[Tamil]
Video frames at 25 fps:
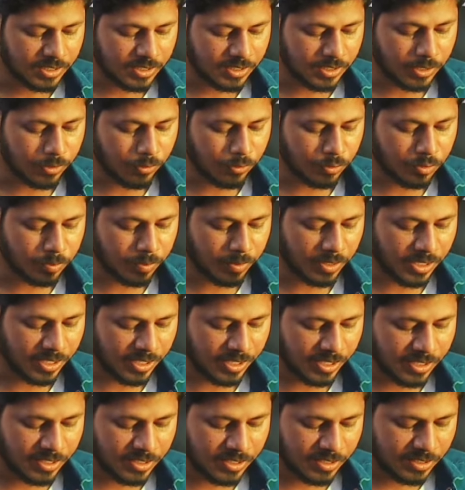இதில் வந்து
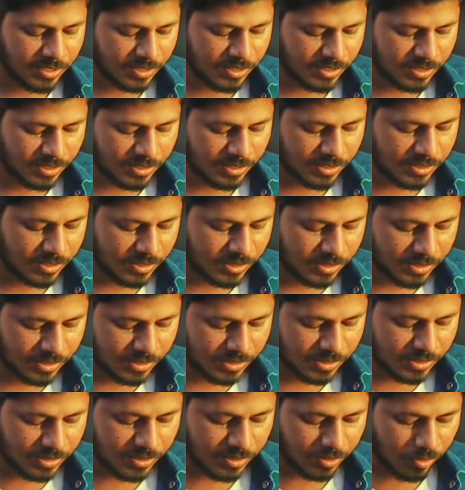பாருங்கள்
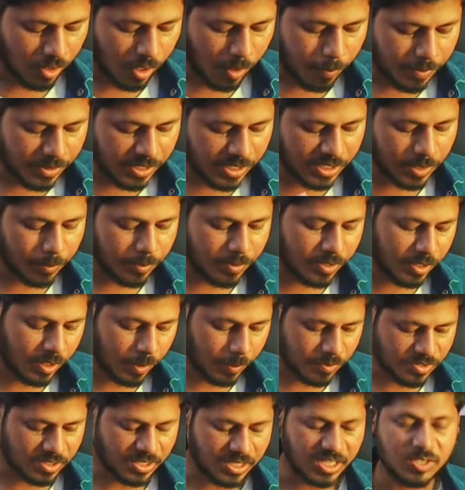இந்த காப்பி லிங்க் அப்படின்ற
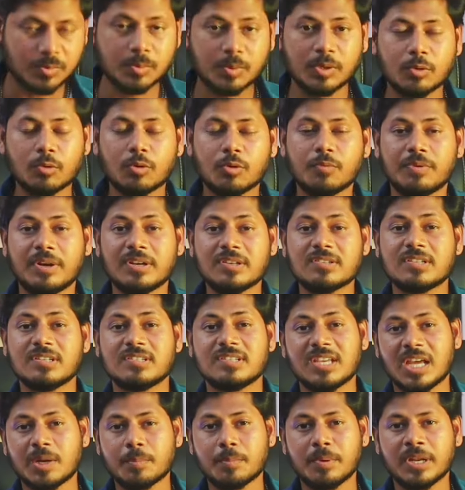ஆப்ஷனை டச் பண்ணிட்டு உங்கள் ஃப்ரெண்ட்ஸ்க்கு
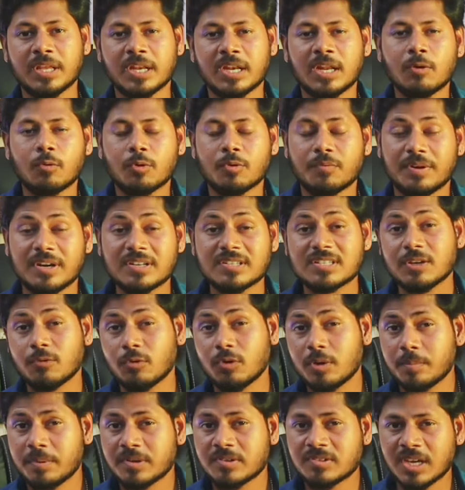ஷேர் பண்ணிங்கன்னா உங்கள் ஃப்ரெண்ட்ஸ்
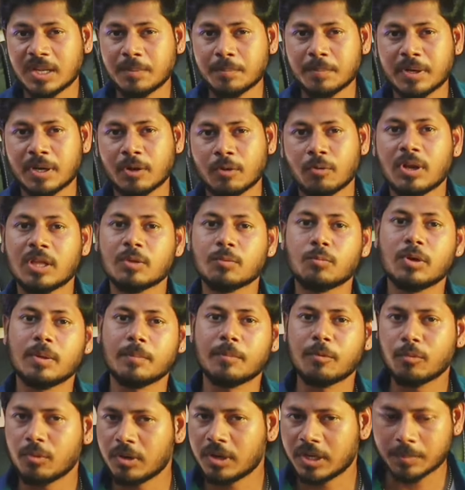எவ்வளோ பேர் ஜாயின் பண்ணாங்களோ அது
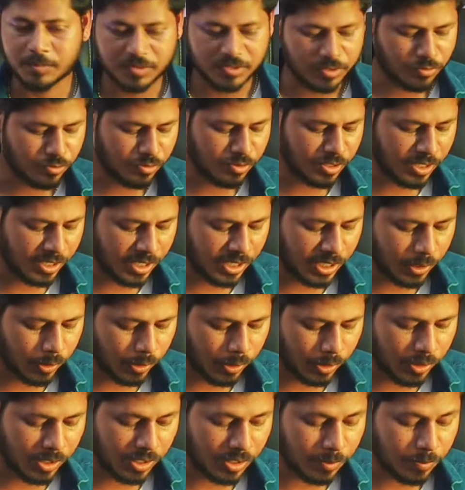மூலியமாக உங்களுக்கு கமிஷன்ஸ் நிறையா
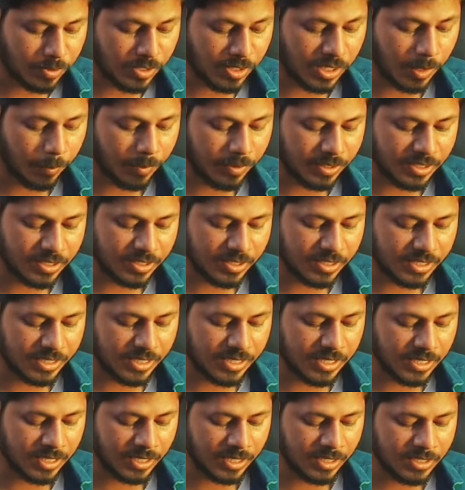கிடைக்கும் அது மட்டும் இல்லாமல் இந்த
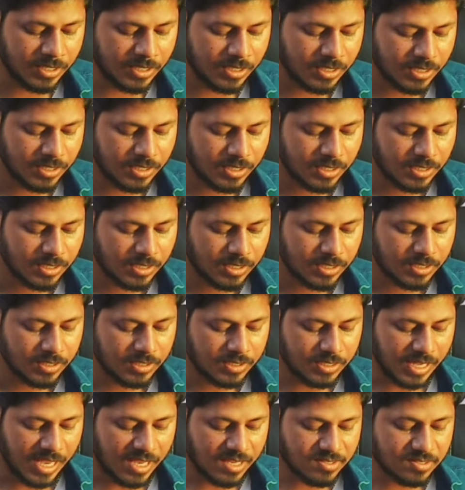கீழே
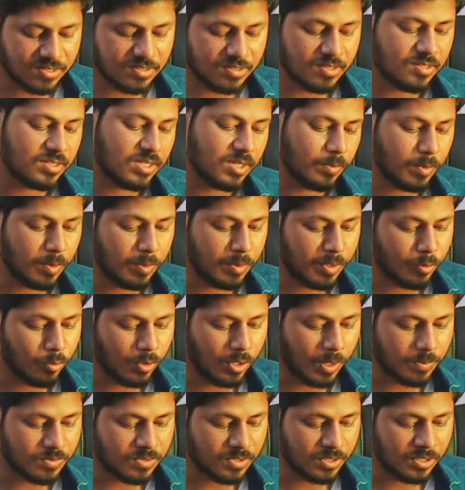டாஸ்க் சிஸ்டம் அப்படின்னு ஒரு
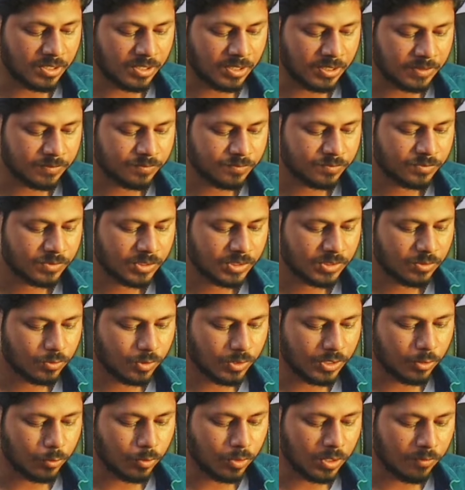ஆப்ஷன் இருக்குது ஸோ
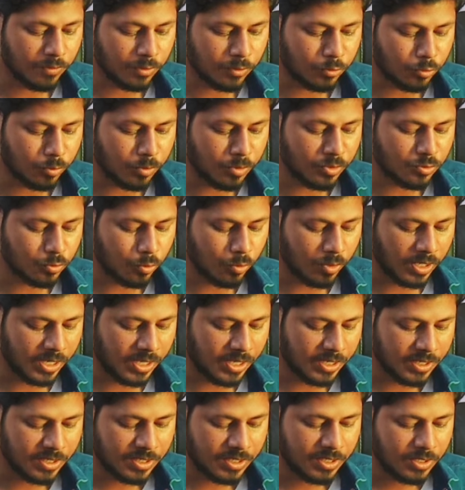இதுக்குள்ளே வந்தோன்னு வச்சுக்கோங்களேன்
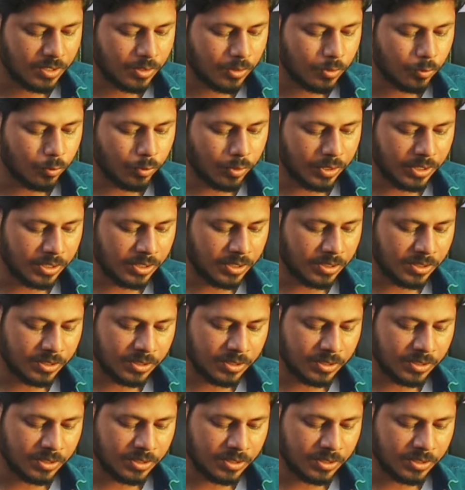ஒரு